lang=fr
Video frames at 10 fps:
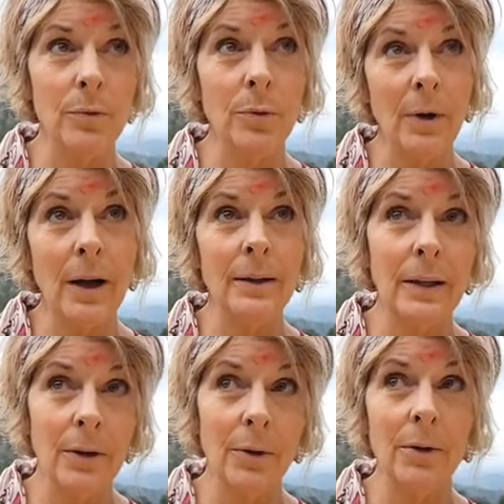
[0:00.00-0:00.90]
Nolan,
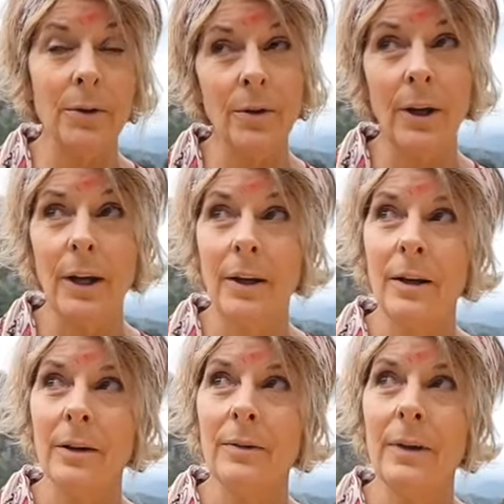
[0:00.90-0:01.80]
Elliot, euh,
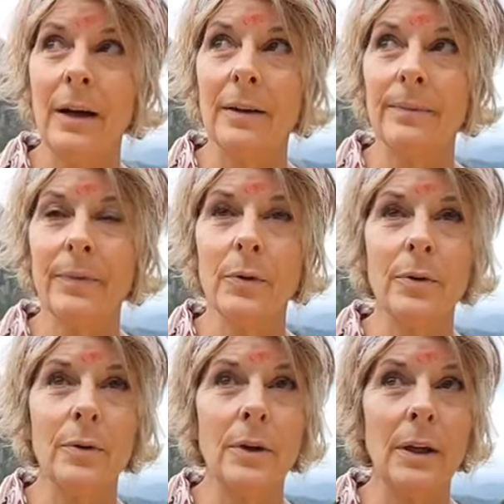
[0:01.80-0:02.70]
voilà.
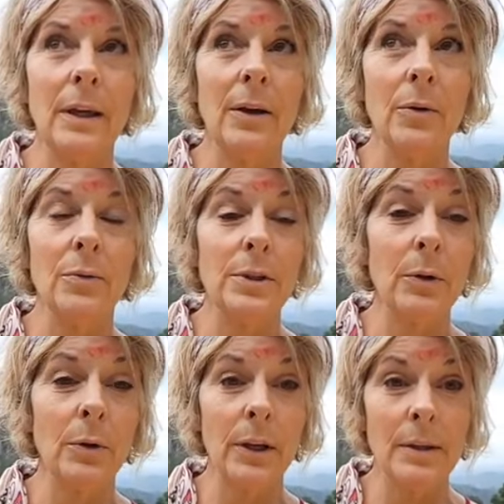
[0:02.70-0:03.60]
Et on
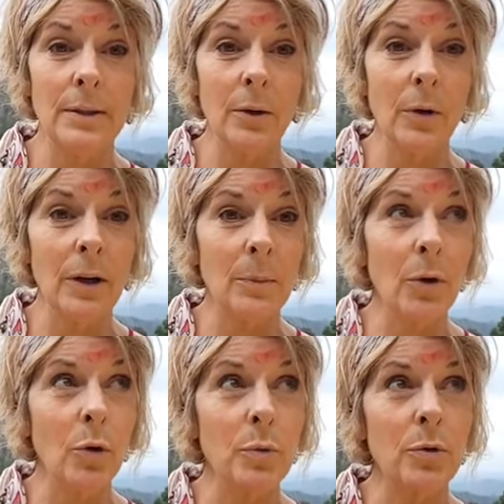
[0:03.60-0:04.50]
dit, ok, c'est quoi la
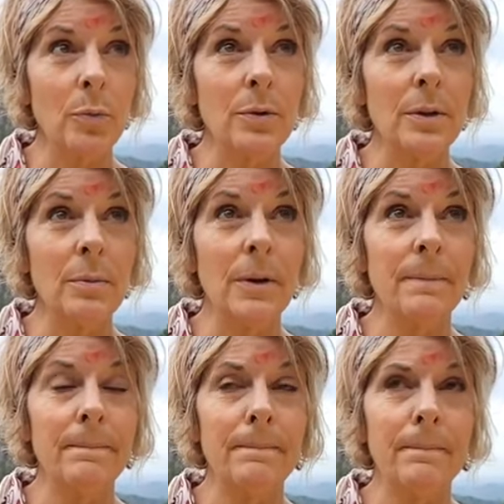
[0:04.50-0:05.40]
meilleure option possible
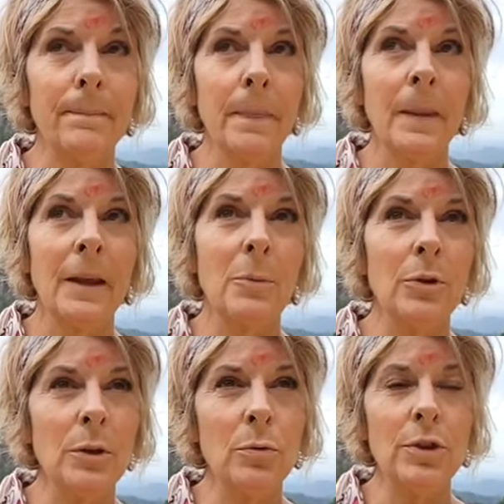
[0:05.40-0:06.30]
Et moi
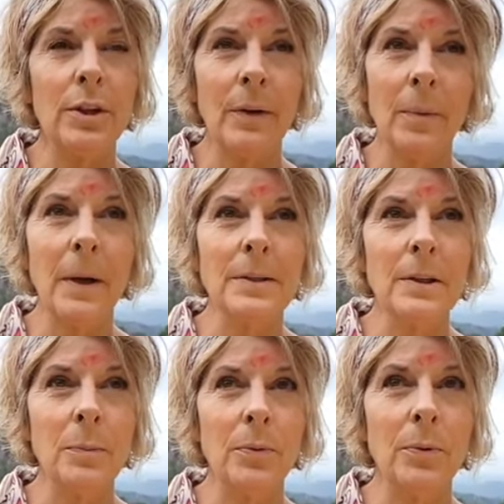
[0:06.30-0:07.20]
au début, j'étais vraiment
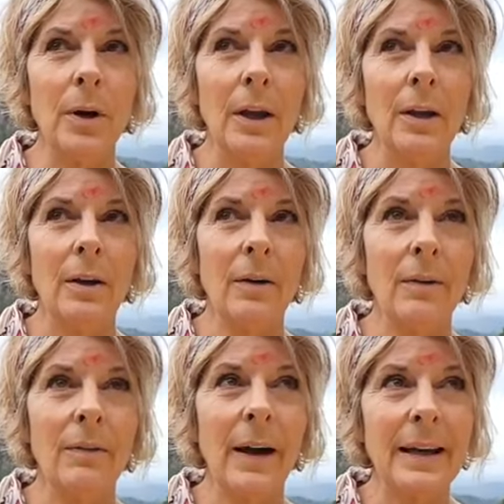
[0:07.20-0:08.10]
partie pour,
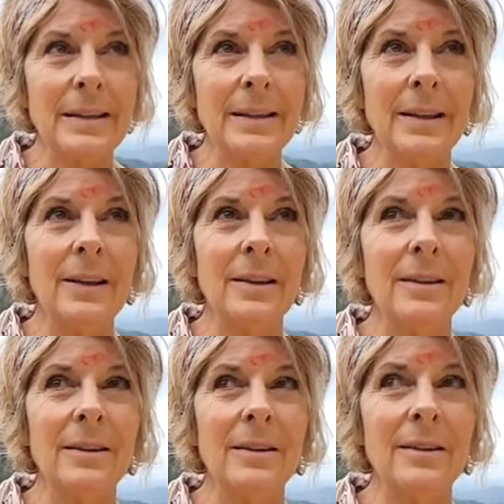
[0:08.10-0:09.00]
on va rester
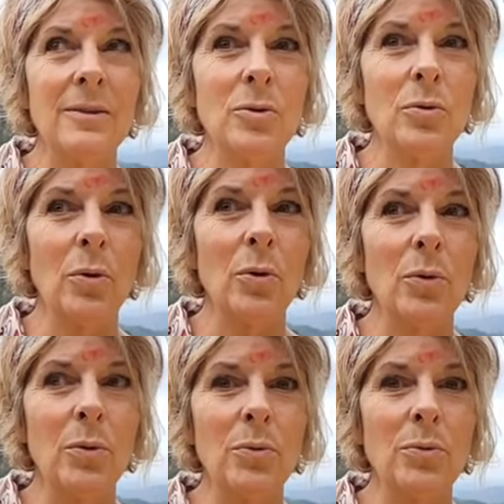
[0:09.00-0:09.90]
sur
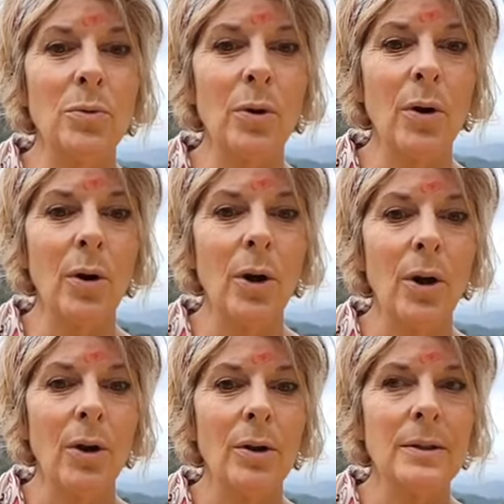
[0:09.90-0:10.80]
le sur euh,
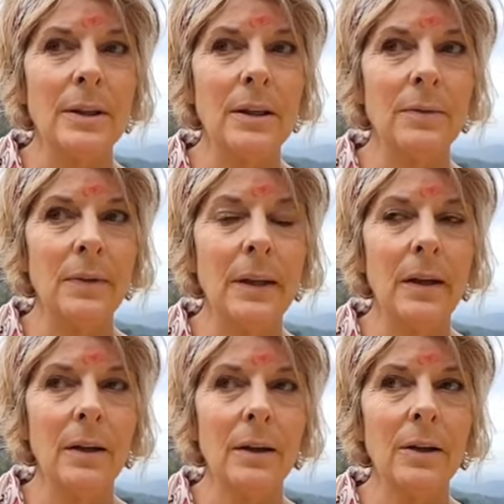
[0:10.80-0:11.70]
cette
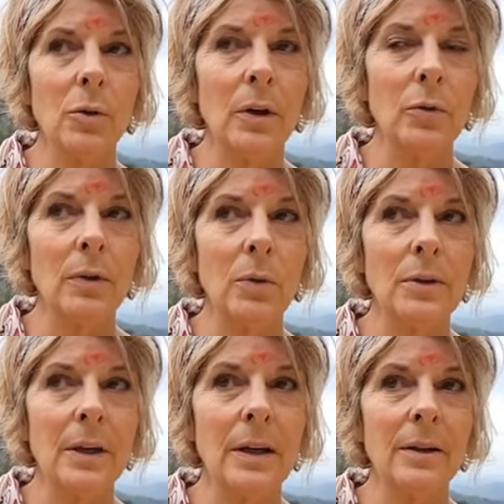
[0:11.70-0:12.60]
ville et trouver un nouvel
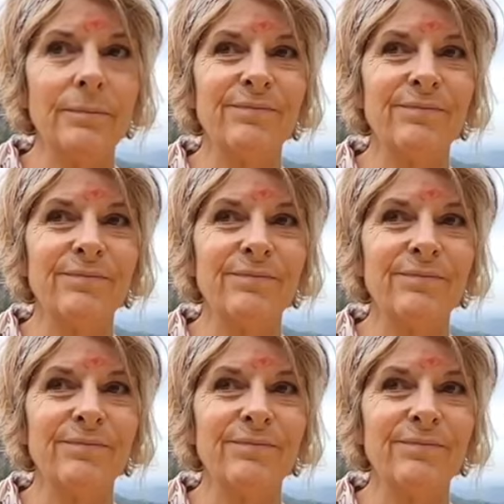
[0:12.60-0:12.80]
hôtel.